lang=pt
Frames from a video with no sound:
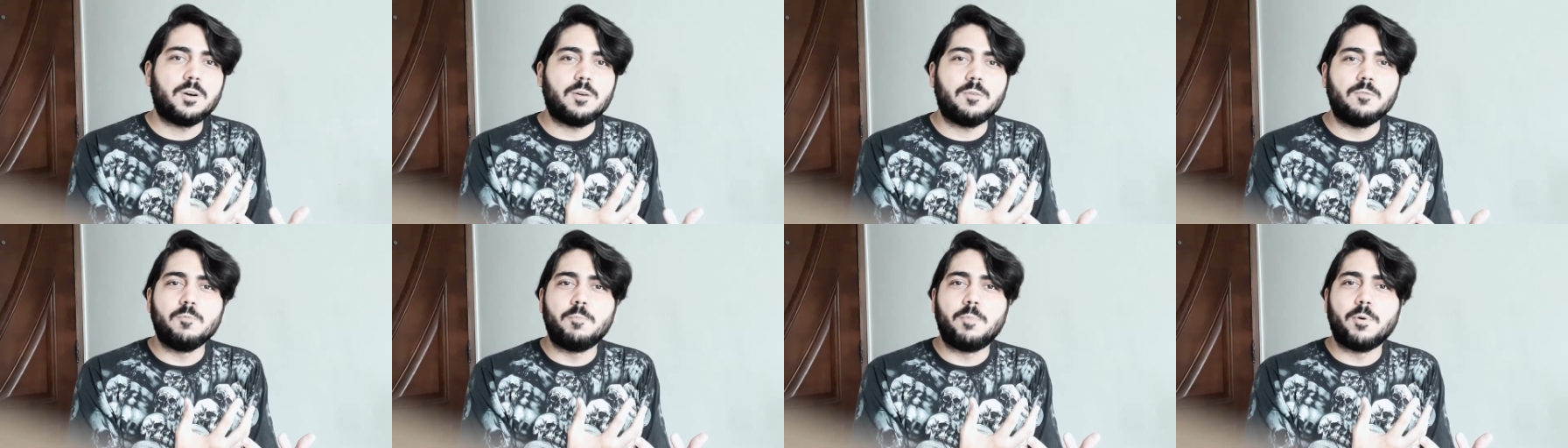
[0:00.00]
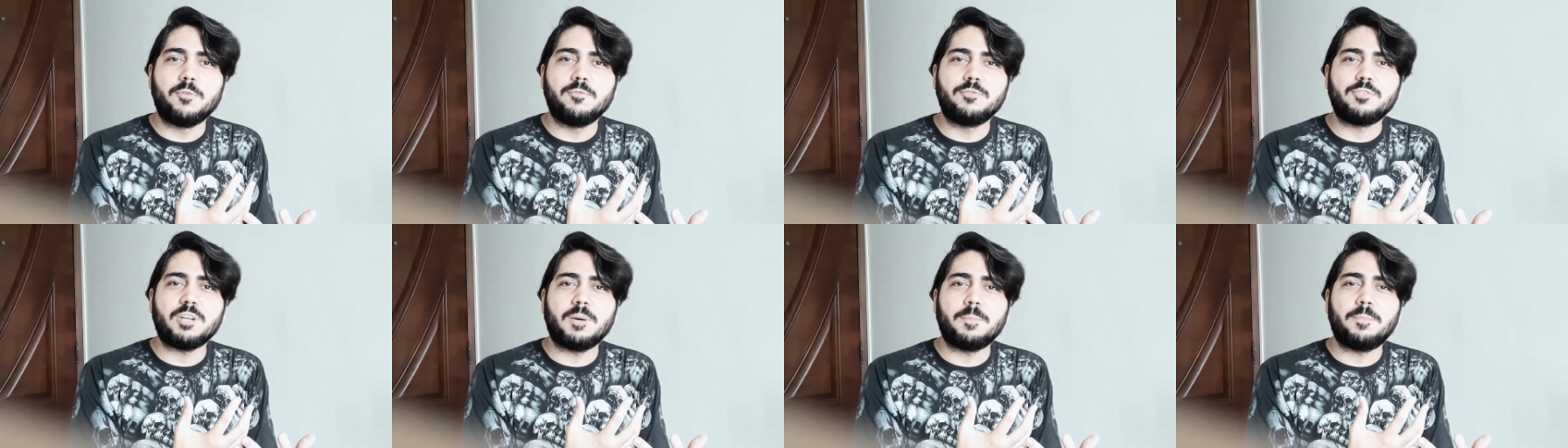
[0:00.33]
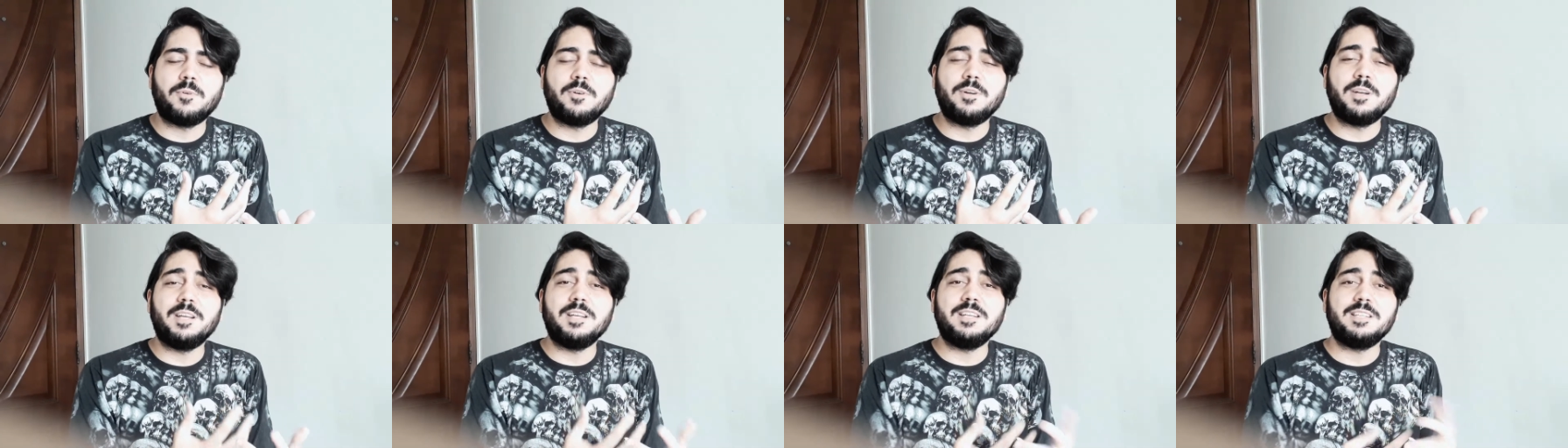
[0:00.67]
o povo
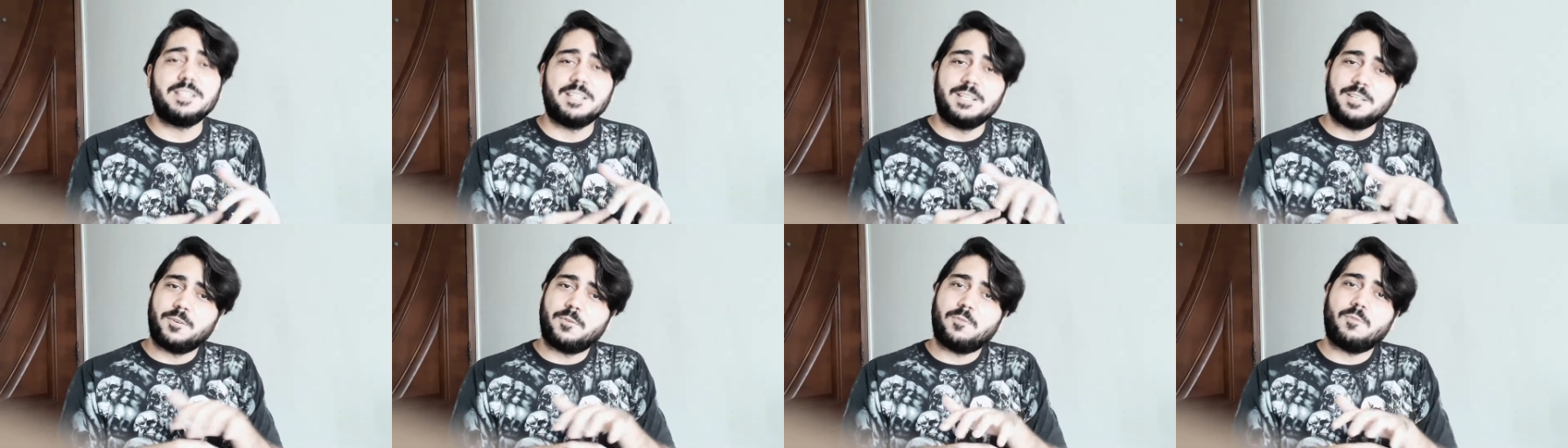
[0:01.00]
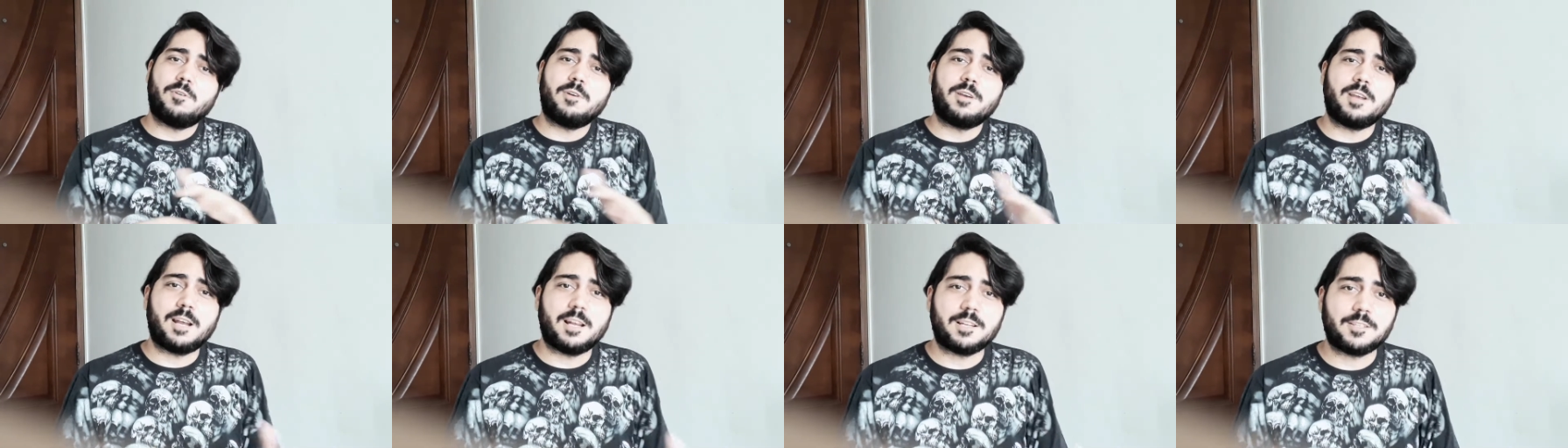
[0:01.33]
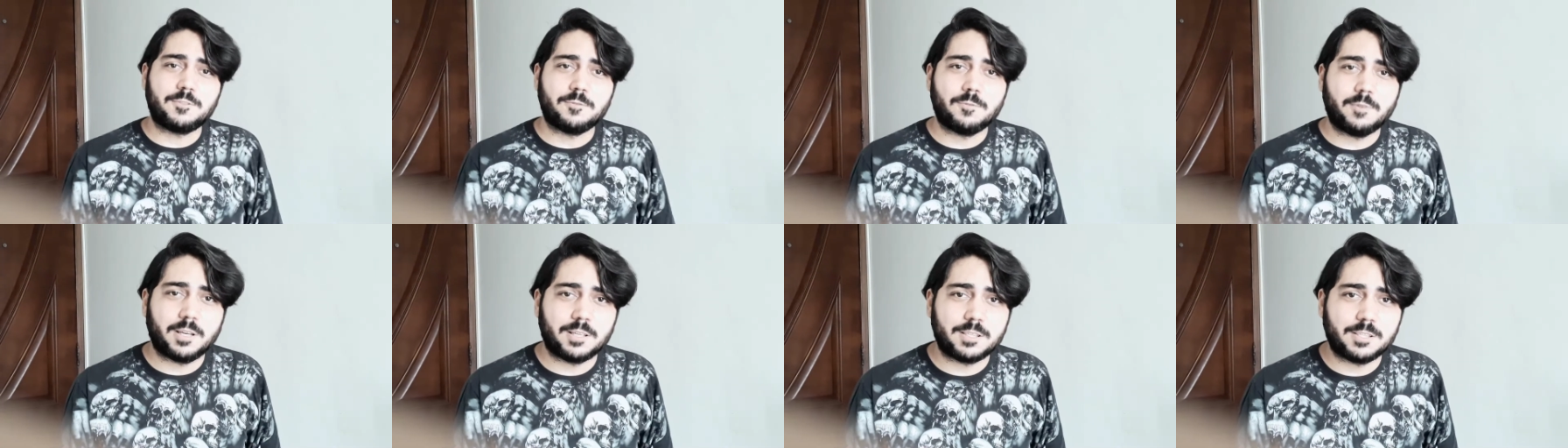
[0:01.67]
japonês
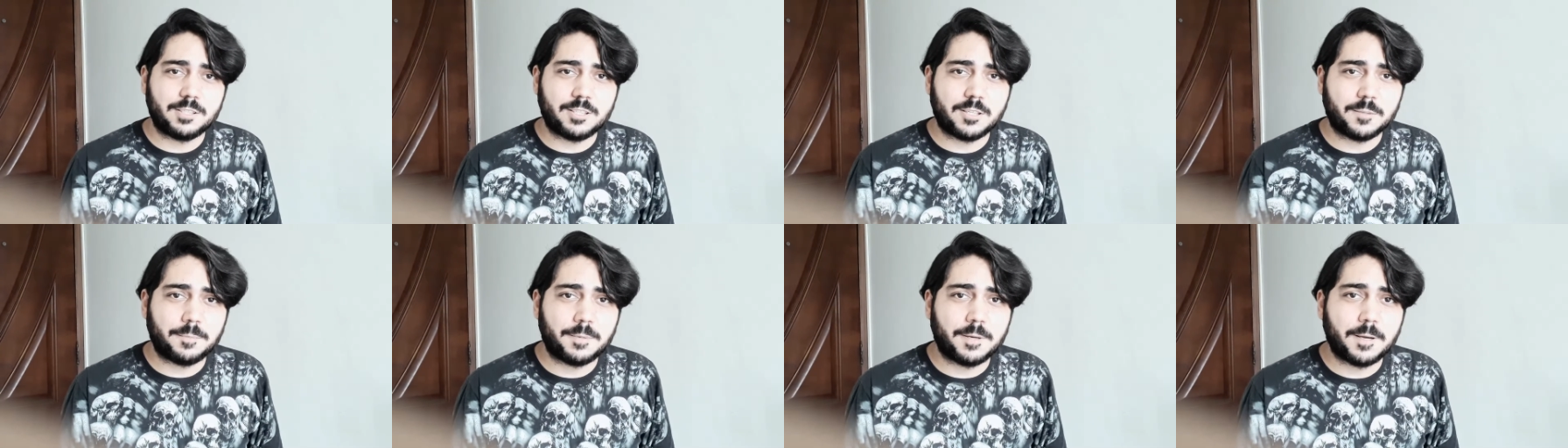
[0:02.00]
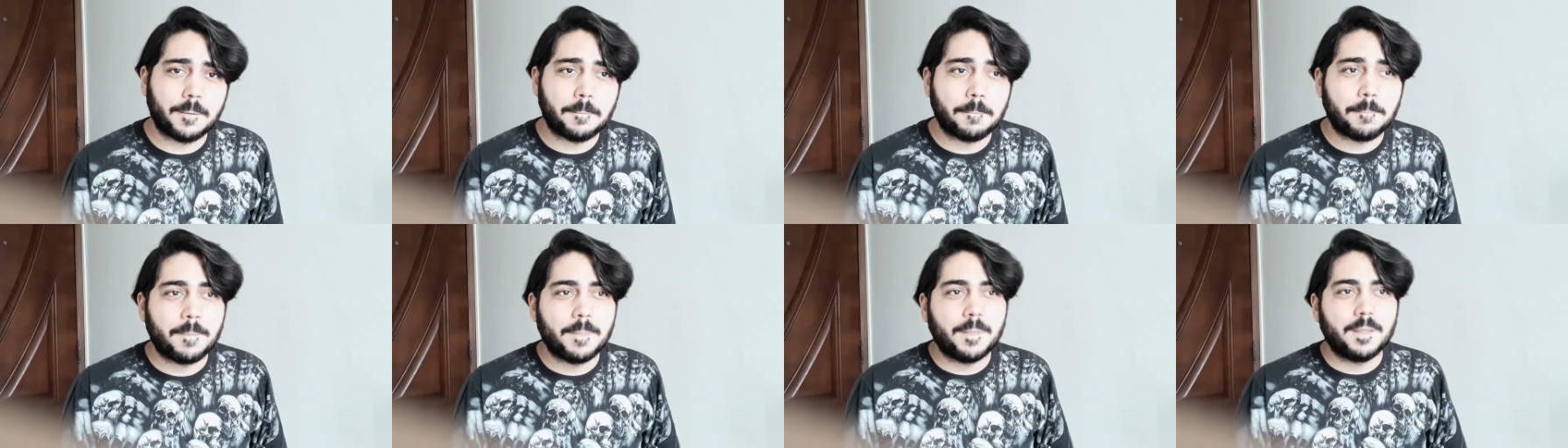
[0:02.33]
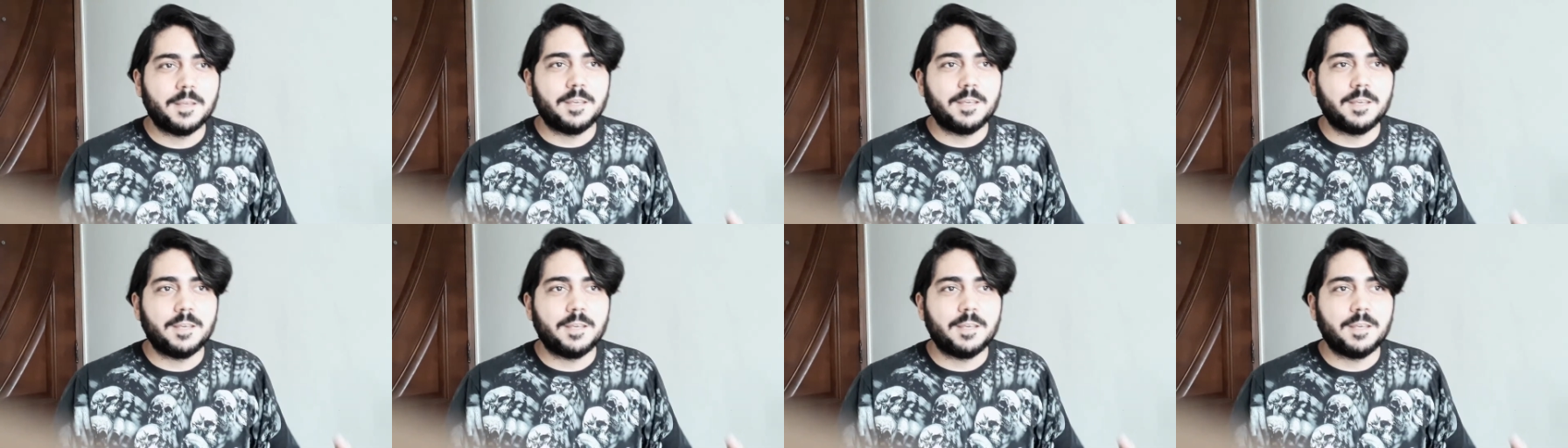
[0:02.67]
conhece o X-Japan